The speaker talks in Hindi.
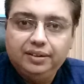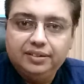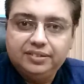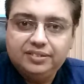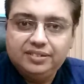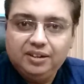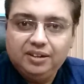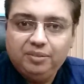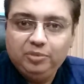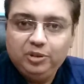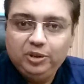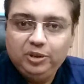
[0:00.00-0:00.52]

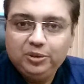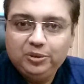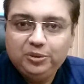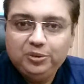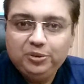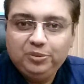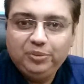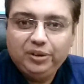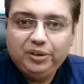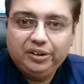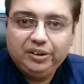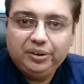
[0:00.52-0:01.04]
अस्सलाम
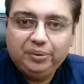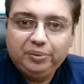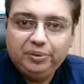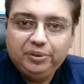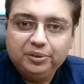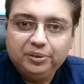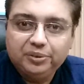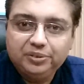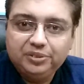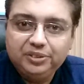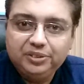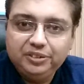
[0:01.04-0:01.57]
वालेकुम मेरा नाम
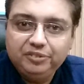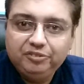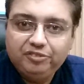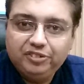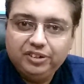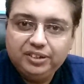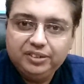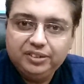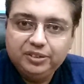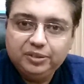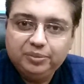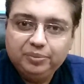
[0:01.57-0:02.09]
डॉक्टर
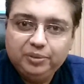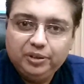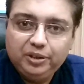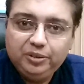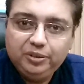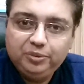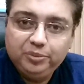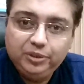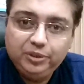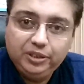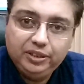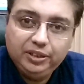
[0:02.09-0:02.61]
सैफराज़ इकबाल
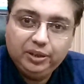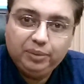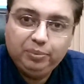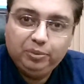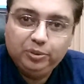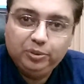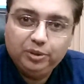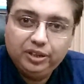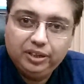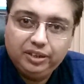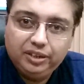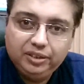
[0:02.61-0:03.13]
उम्मीद है आप
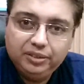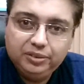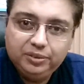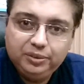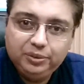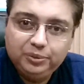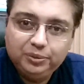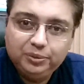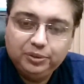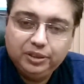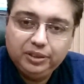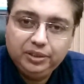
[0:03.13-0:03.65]
लोग खैरियत
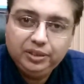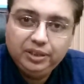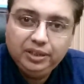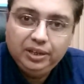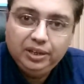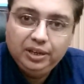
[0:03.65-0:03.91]
से होंगे